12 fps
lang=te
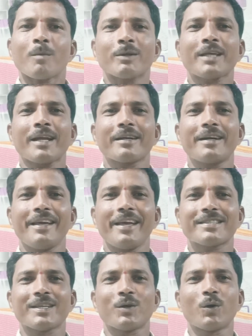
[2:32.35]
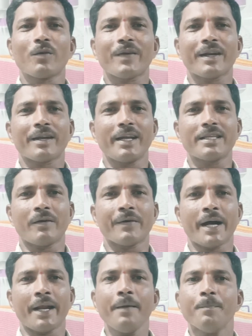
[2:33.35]
మొత్తానికి డిఎస్సి నోటిఫికేషన్ రిలీజ్
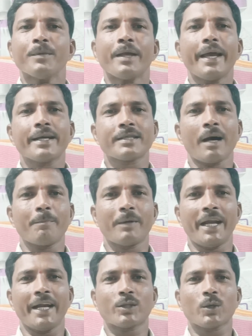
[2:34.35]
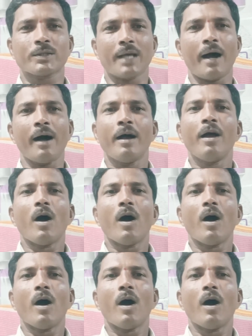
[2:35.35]
అవ్వగానే ఎగ్జామ్ డేట్తో సహా